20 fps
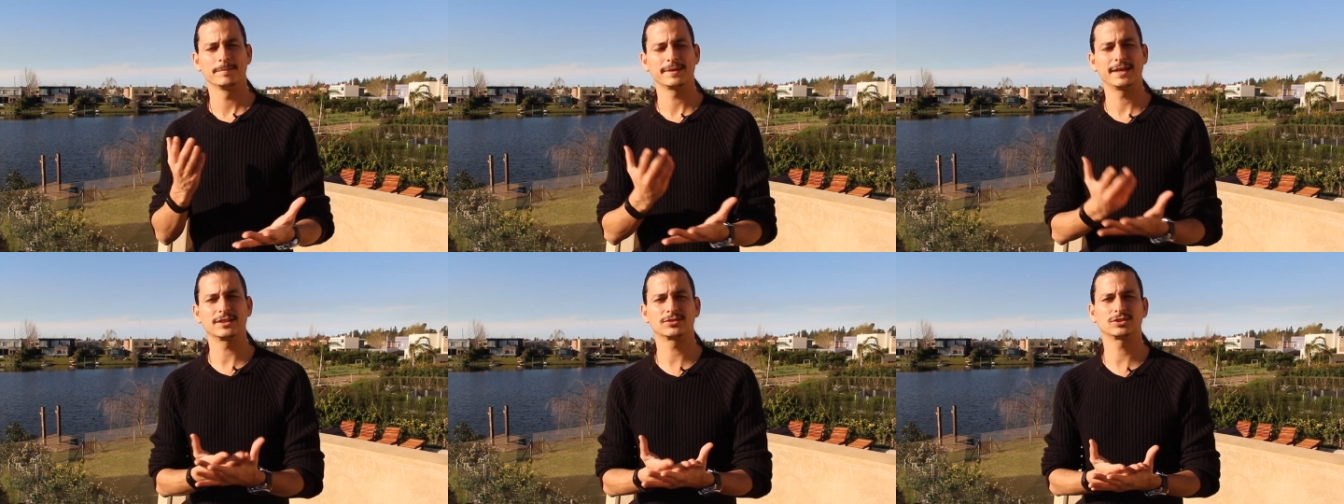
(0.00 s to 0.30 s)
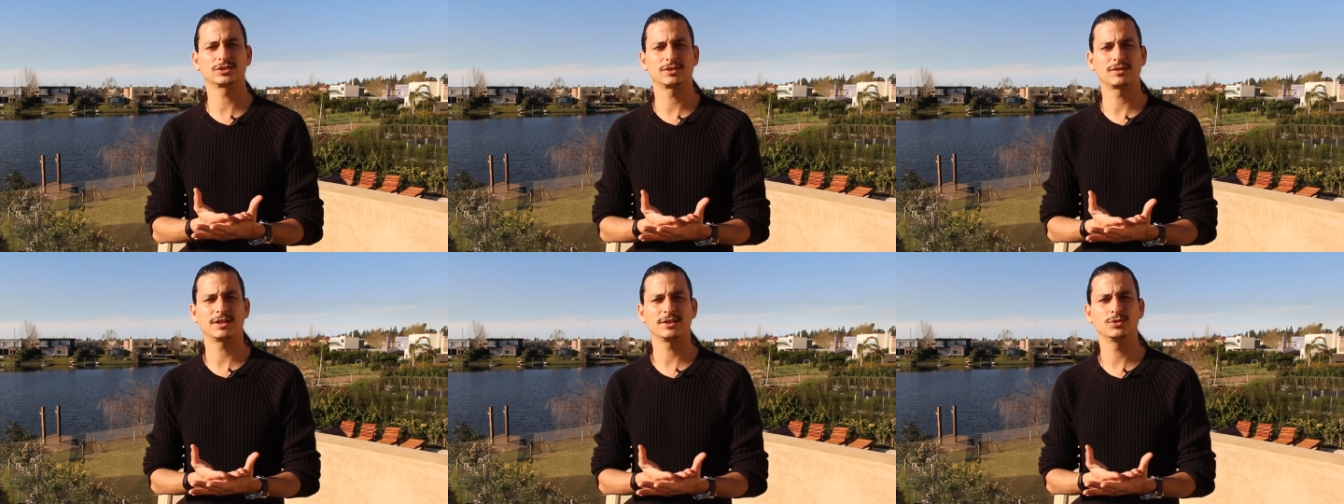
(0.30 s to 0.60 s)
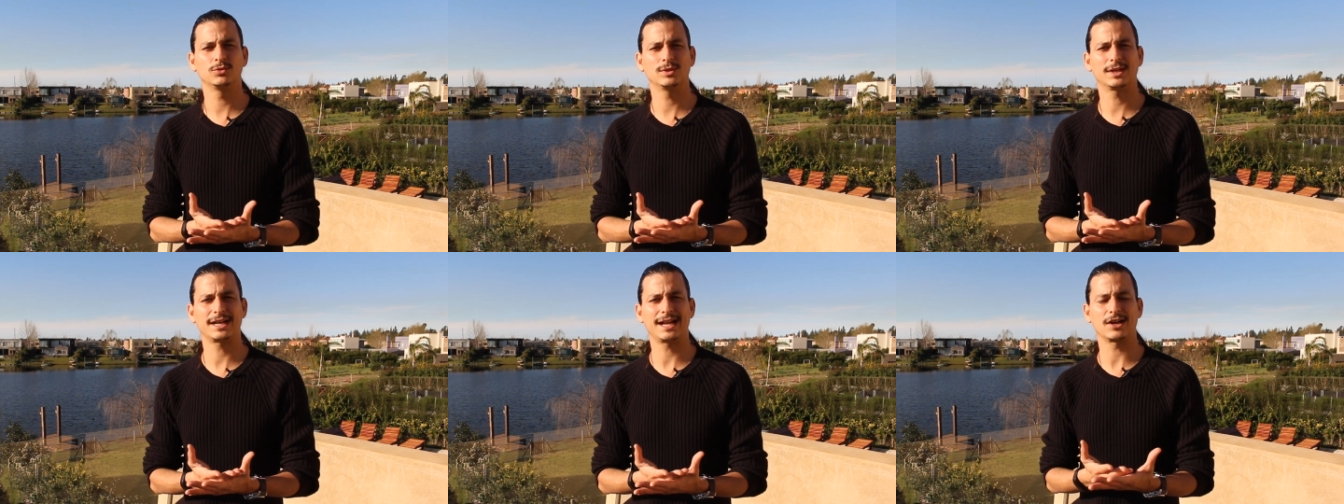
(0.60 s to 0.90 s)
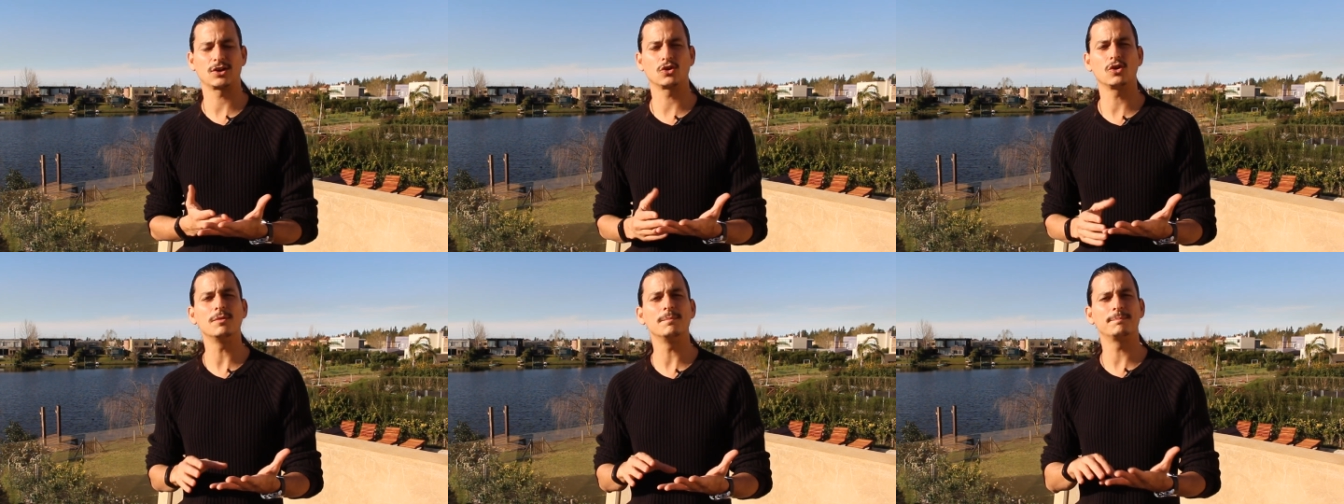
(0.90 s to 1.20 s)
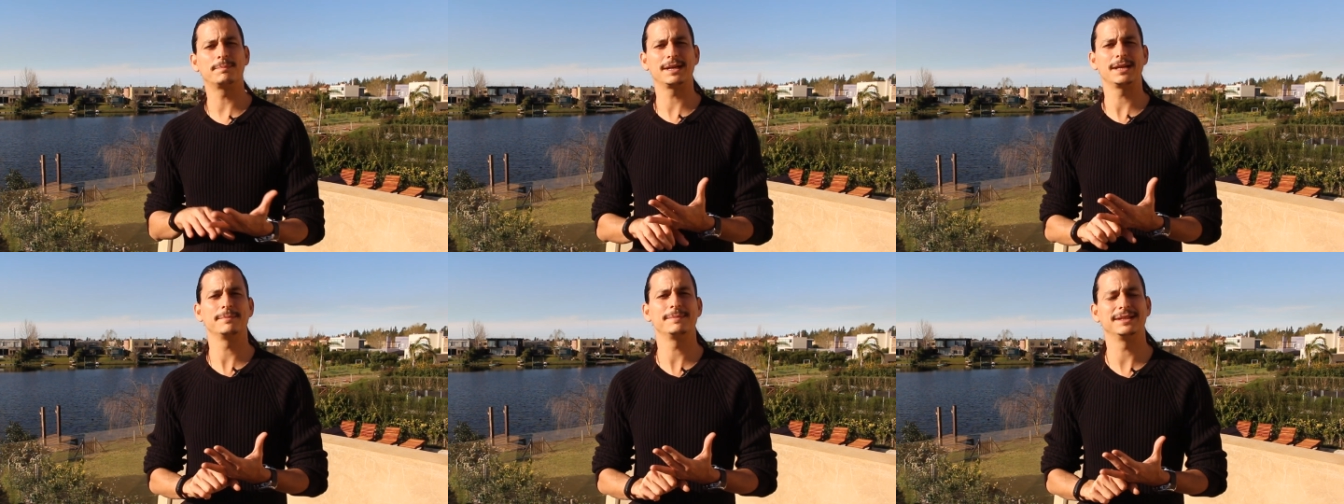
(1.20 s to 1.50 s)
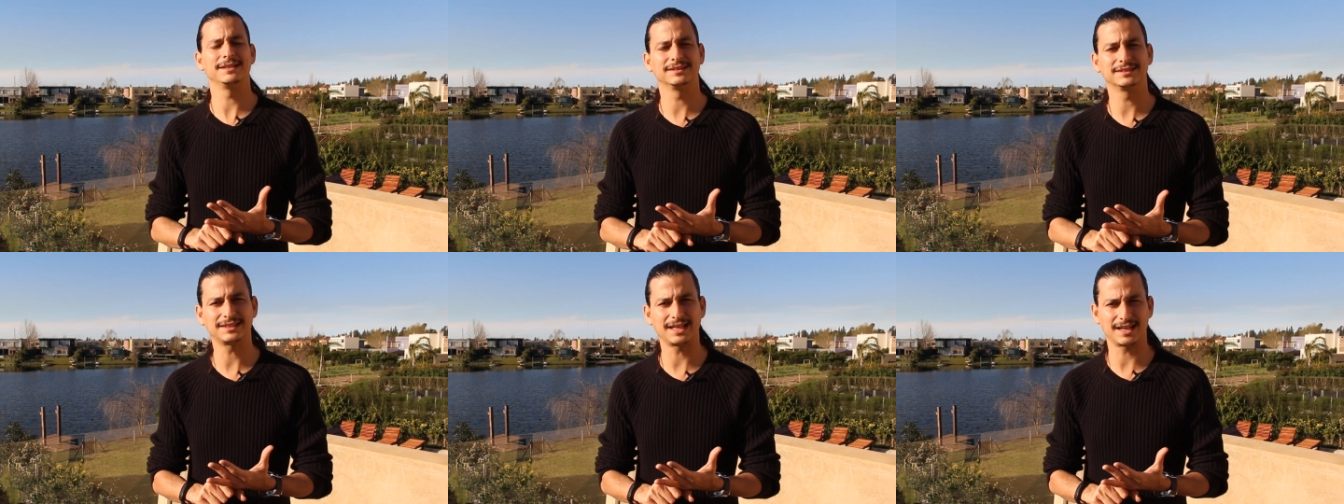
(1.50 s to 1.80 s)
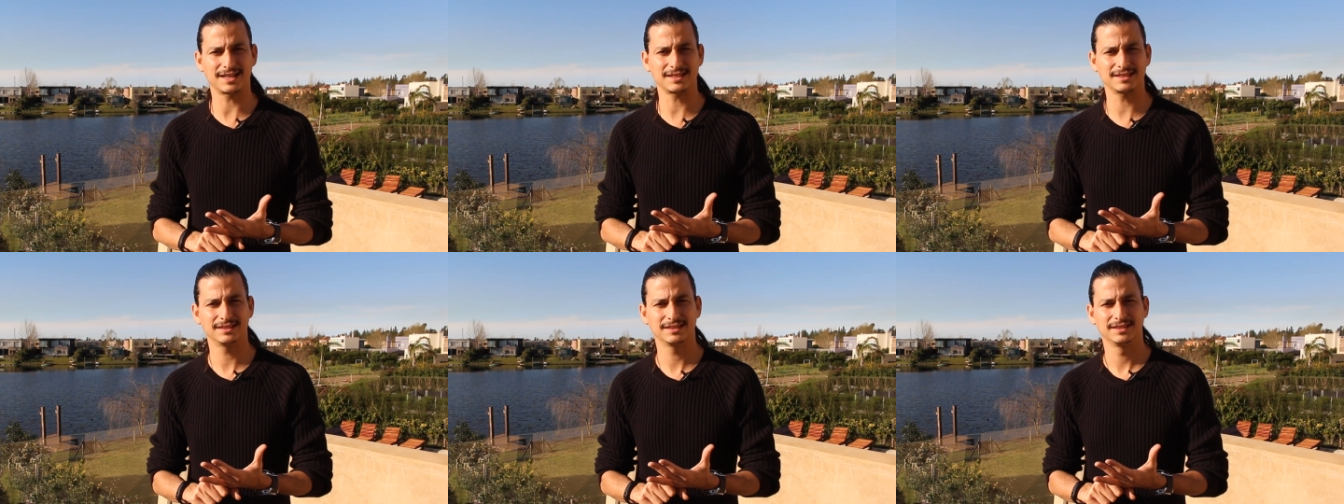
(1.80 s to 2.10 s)
Eso te va a ayudar a
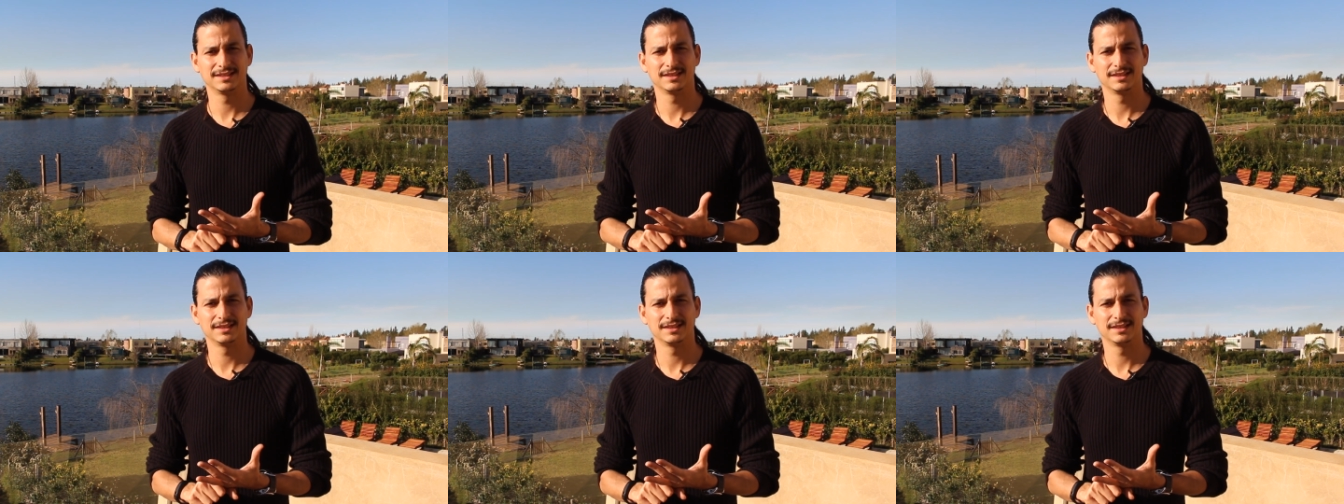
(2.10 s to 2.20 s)
complementar